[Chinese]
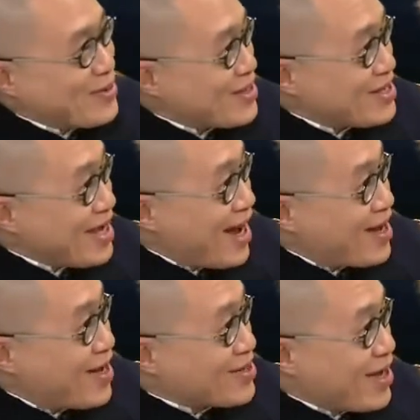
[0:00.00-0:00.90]
比如说你炸
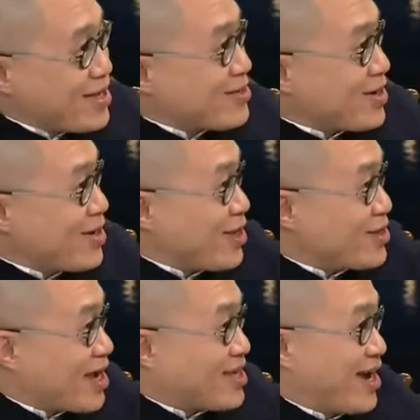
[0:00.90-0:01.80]
了，他们说来
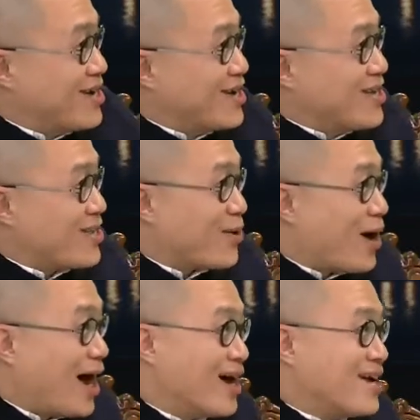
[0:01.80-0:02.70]
打赏，献
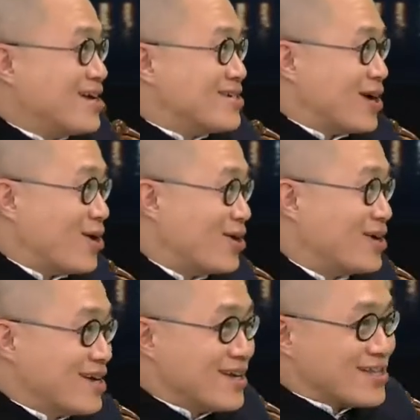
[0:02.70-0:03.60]
花，没
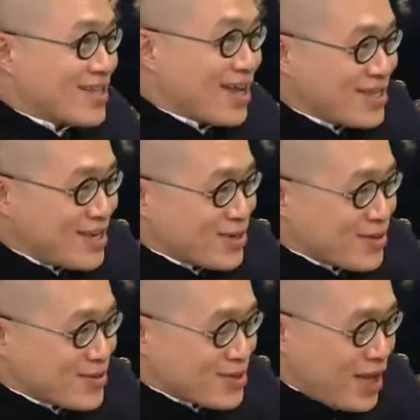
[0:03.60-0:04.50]
错他那
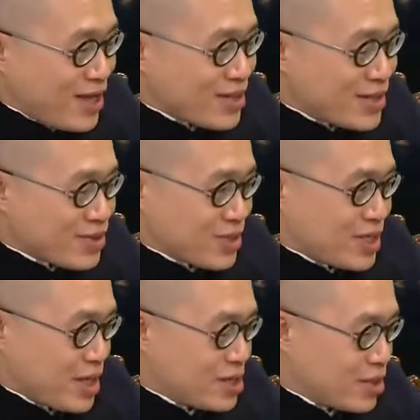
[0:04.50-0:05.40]
种他的那种
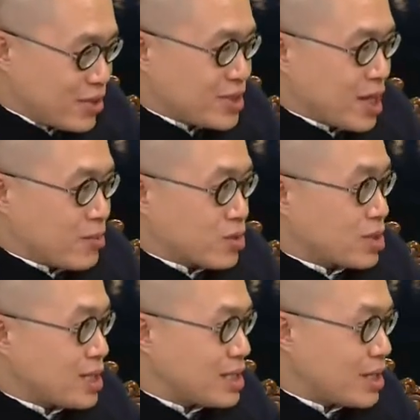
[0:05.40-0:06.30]
钱的流向，比如
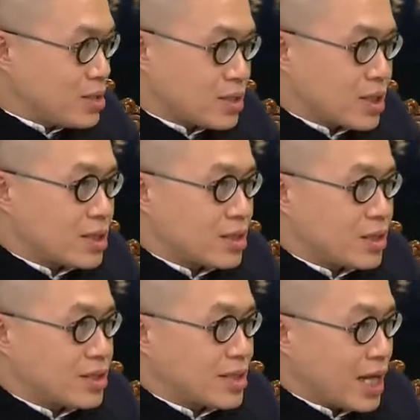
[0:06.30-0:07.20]
说大家一直盯着
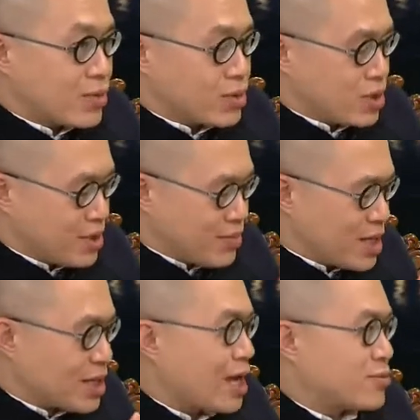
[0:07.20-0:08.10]
伊斯兰国，就怎么
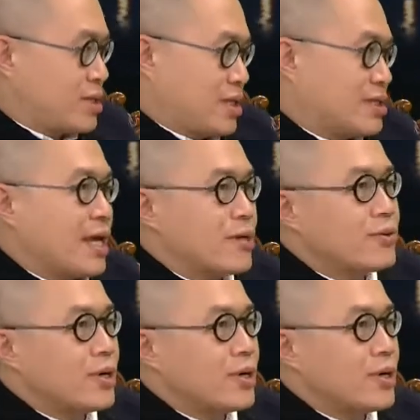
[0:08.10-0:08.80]
样砍断他财